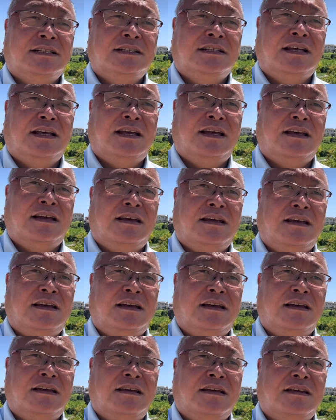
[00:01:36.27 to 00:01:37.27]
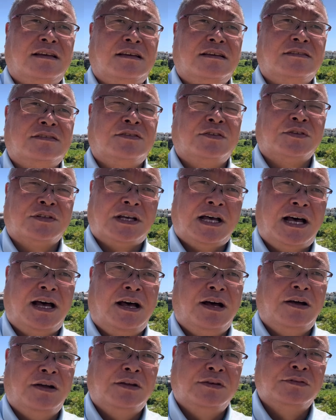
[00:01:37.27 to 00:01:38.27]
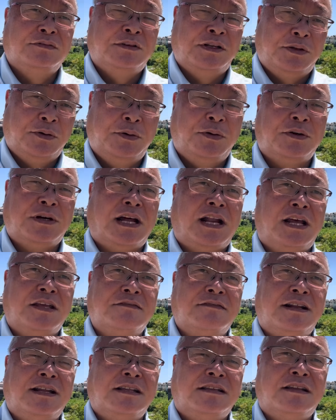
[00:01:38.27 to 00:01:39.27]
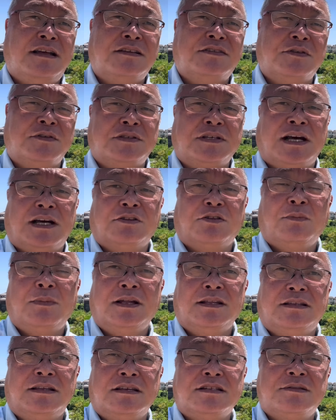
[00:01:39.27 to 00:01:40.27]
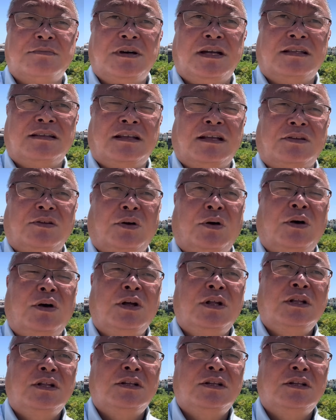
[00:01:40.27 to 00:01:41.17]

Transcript: えー、捜査上の方から言われて捜査が止まってしまったと